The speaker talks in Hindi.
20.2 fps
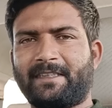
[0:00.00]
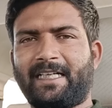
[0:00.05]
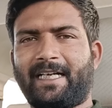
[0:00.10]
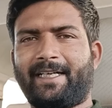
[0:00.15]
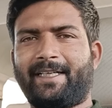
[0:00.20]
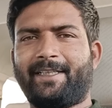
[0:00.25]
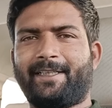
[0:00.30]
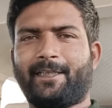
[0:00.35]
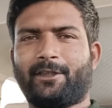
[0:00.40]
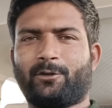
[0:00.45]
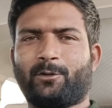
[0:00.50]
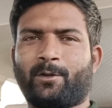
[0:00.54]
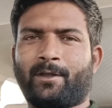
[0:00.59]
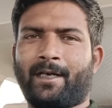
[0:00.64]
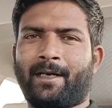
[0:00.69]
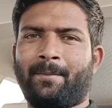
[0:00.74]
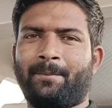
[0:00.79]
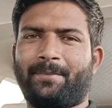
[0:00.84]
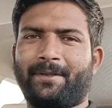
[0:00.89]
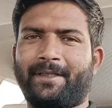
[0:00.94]
गाड़ी का तो
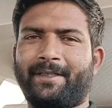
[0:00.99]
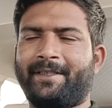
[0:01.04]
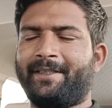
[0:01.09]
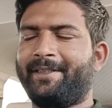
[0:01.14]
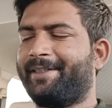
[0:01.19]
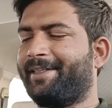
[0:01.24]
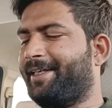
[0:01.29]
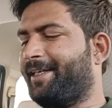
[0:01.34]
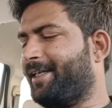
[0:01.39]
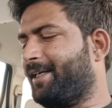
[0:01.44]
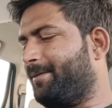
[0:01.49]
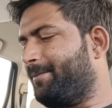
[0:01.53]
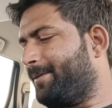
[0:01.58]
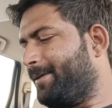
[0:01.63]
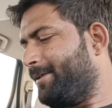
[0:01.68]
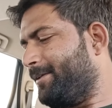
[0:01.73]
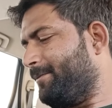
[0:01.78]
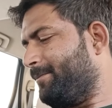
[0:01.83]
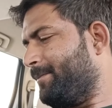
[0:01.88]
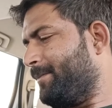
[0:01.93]
काम पेंडिंग रह गया
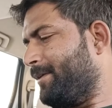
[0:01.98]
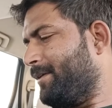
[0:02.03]
भाई